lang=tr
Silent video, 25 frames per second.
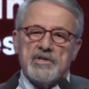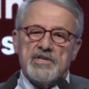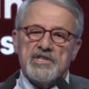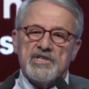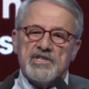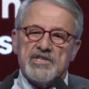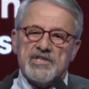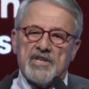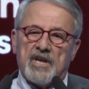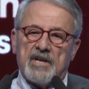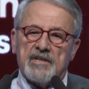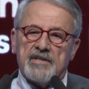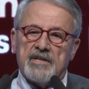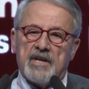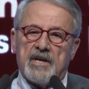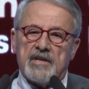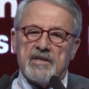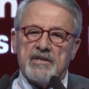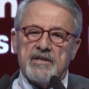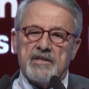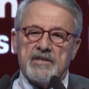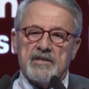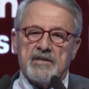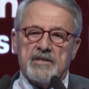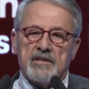
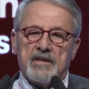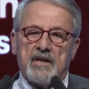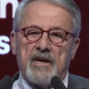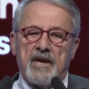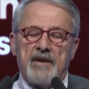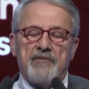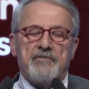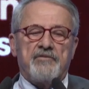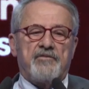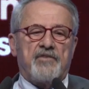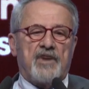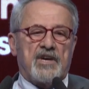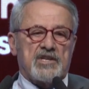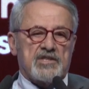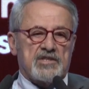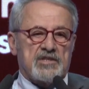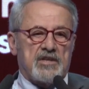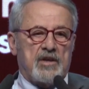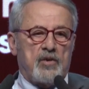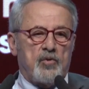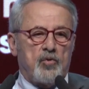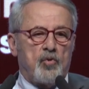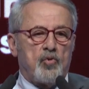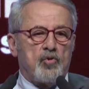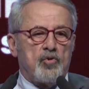insanların en
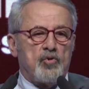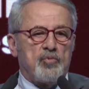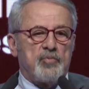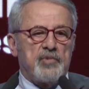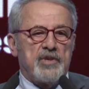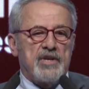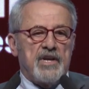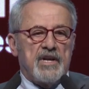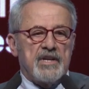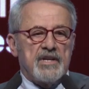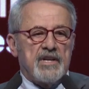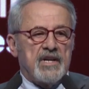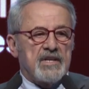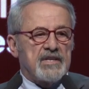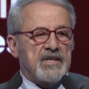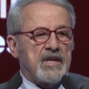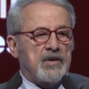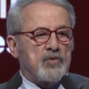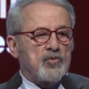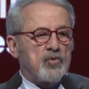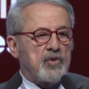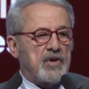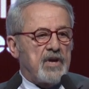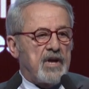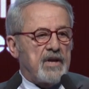fazla ölümüne
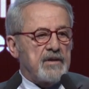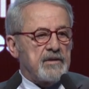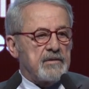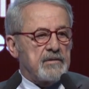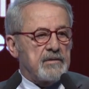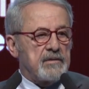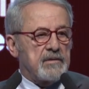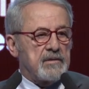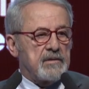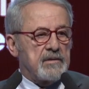neden olan